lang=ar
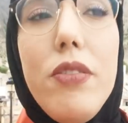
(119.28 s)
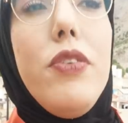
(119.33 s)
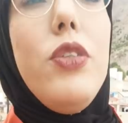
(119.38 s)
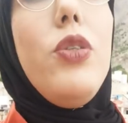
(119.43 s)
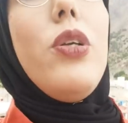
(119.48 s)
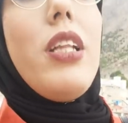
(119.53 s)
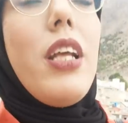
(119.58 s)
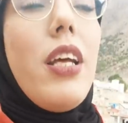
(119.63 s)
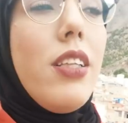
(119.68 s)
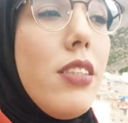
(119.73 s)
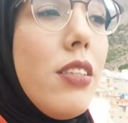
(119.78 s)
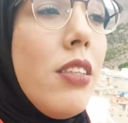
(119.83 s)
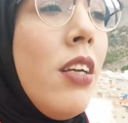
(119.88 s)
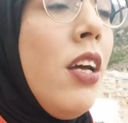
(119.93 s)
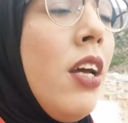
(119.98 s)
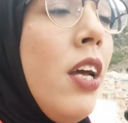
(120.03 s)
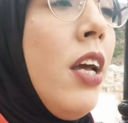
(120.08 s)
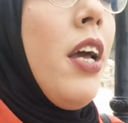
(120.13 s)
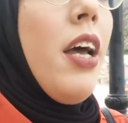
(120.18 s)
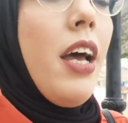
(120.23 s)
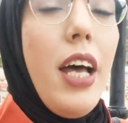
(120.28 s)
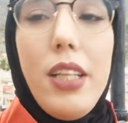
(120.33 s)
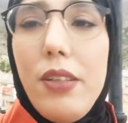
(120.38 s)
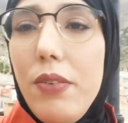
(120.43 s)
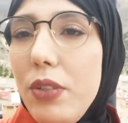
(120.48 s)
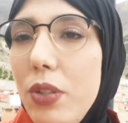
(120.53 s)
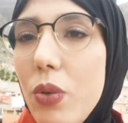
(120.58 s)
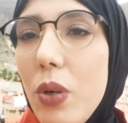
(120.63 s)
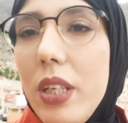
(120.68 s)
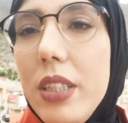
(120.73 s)
هاد الفيديو هاد
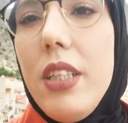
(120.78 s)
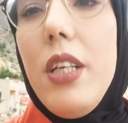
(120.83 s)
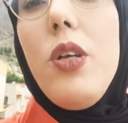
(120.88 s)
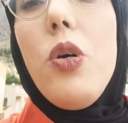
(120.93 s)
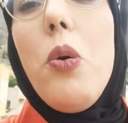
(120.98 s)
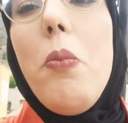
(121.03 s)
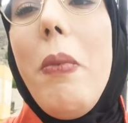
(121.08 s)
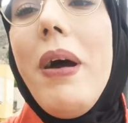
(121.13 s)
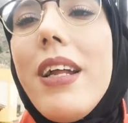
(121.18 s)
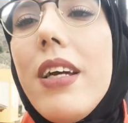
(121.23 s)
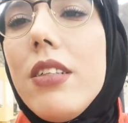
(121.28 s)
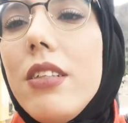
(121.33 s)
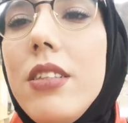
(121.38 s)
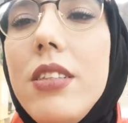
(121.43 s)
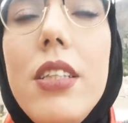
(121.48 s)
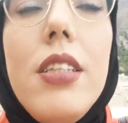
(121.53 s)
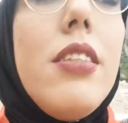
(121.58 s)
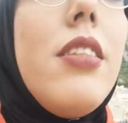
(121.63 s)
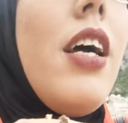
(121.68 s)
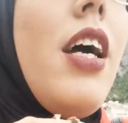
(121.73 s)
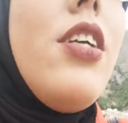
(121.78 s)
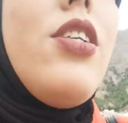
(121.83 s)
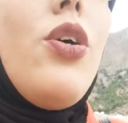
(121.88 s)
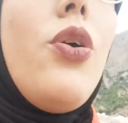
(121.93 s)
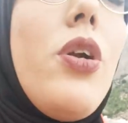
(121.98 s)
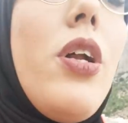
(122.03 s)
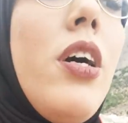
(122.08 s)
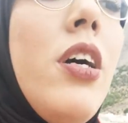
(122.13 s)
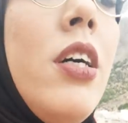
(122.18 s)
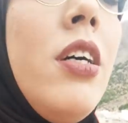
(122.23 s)
الفيديو غندير لكم ما نقدر ندير حتى حاجه
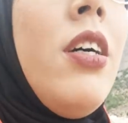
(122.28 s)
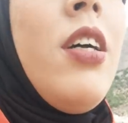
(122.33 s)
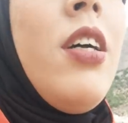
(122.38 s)
اخرى